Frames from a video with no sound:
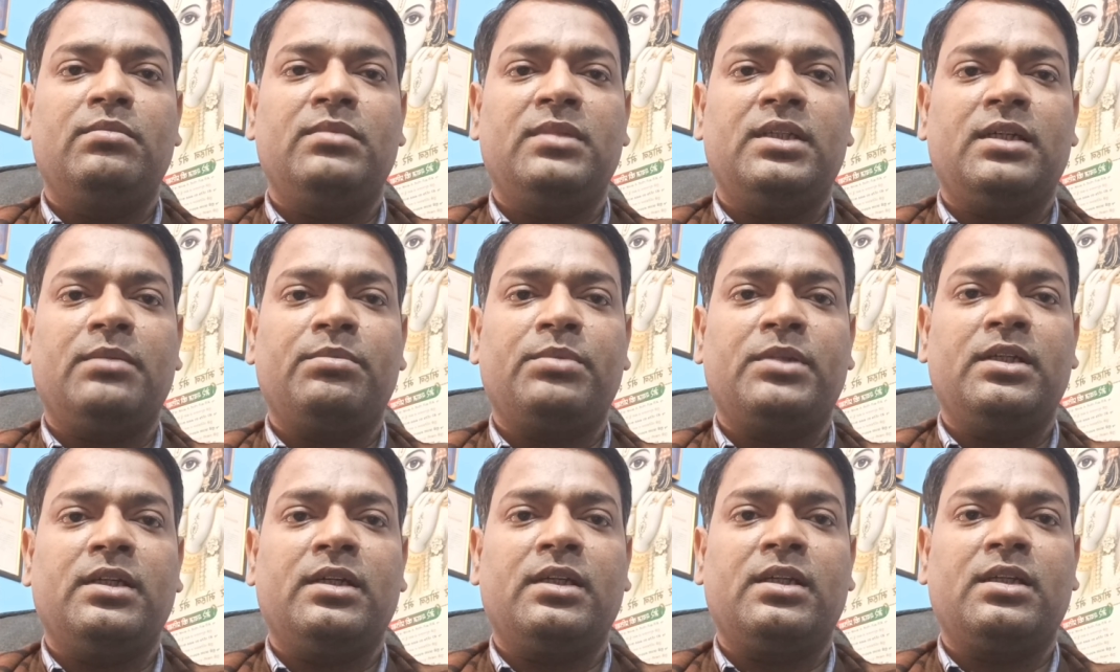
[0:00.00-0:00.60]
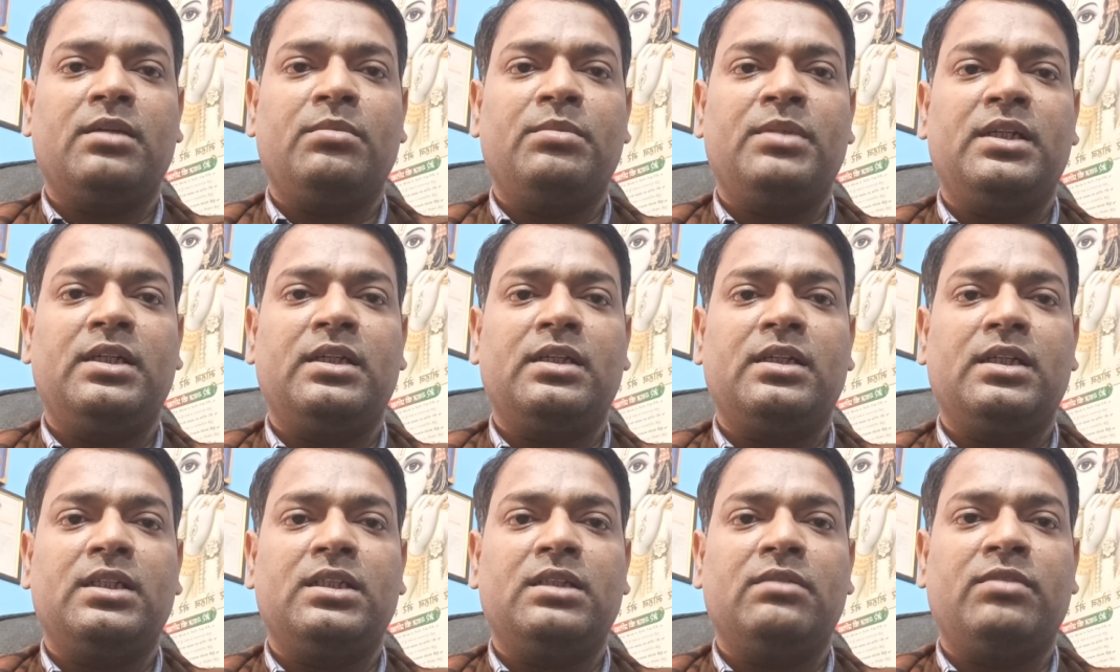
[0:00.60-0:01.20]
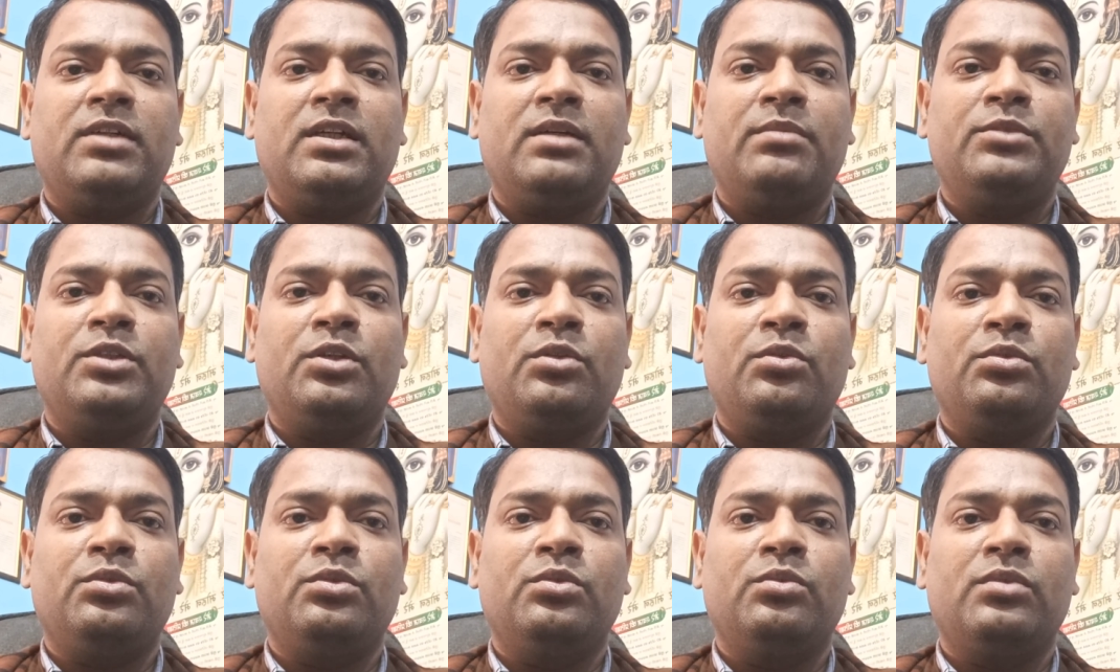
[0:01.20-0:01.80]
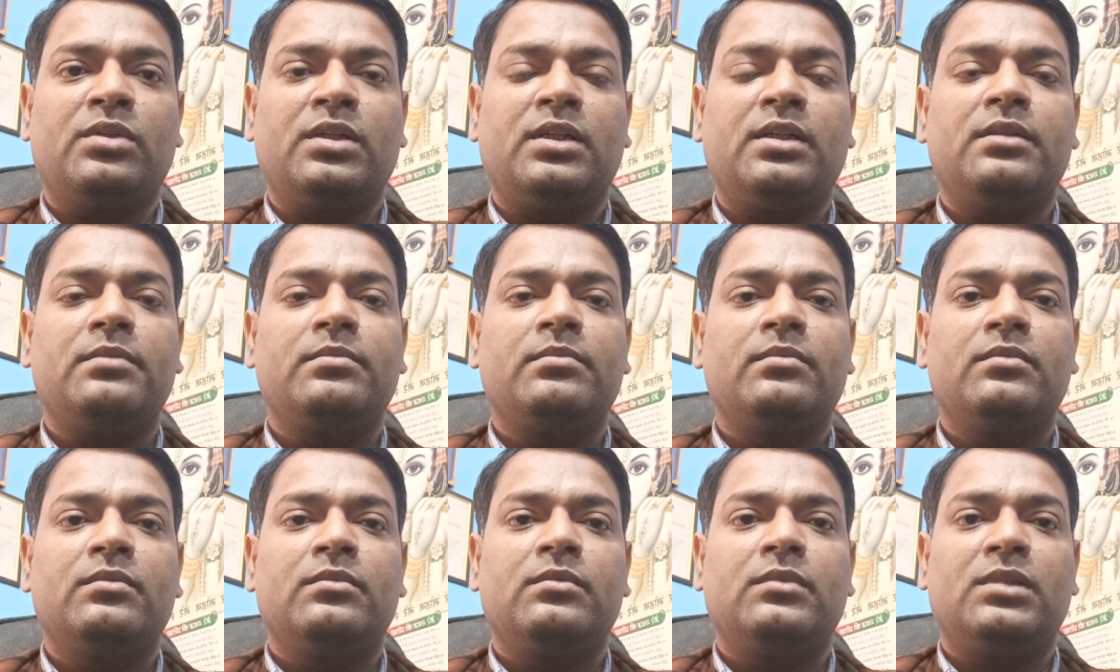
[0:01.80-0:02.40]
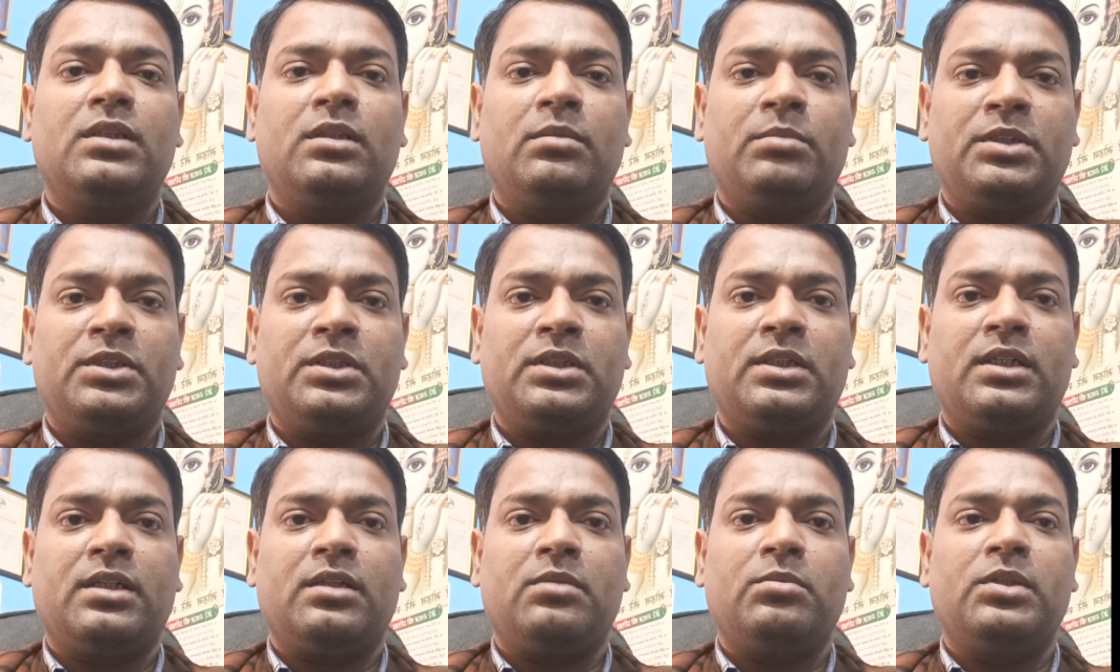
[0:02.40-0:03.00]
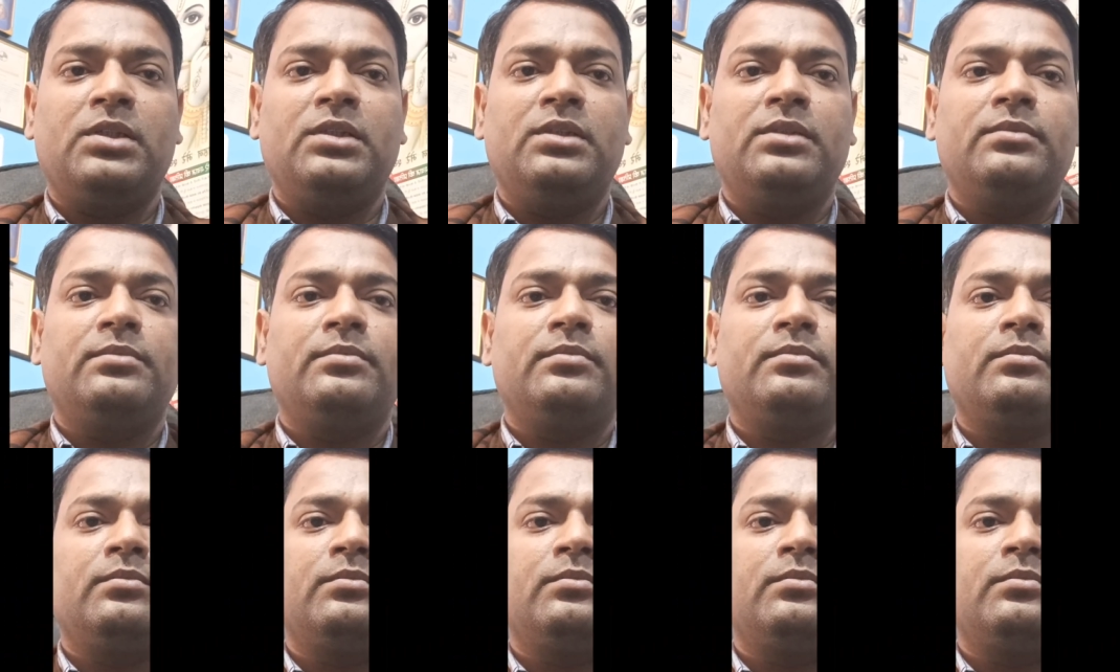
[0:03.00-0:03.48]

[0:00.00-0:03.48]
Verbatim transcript: मैं आपके हर कमेंट का जवाब जरूर दूंगा नमस्कार भाई